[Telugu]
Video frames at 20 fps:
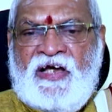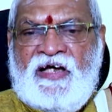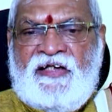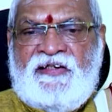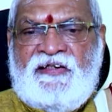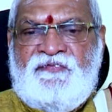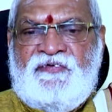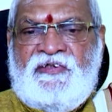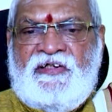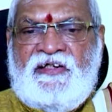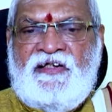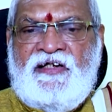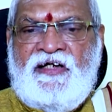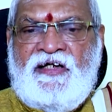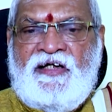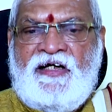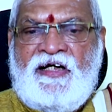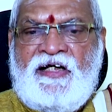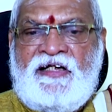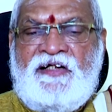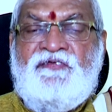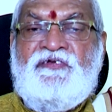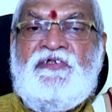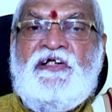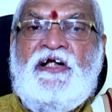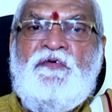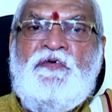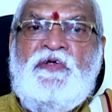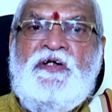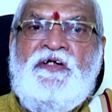అదేవిధంగా
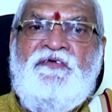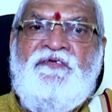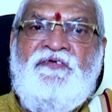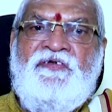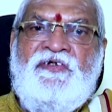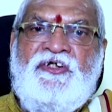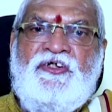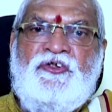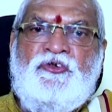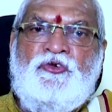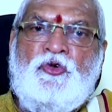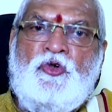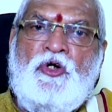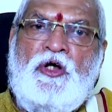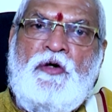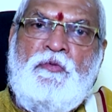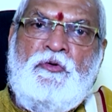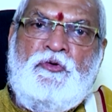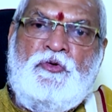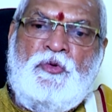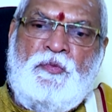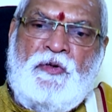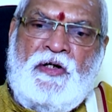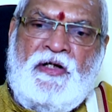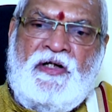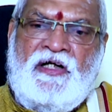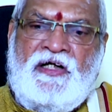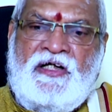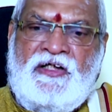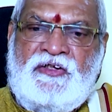అనవసరమైనటువంటి దురా
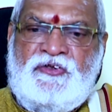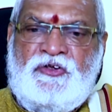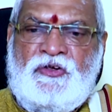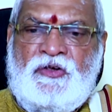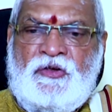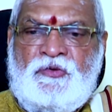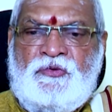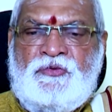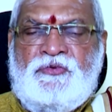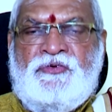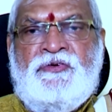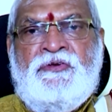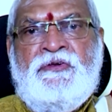దుబారా ఖర్చులకు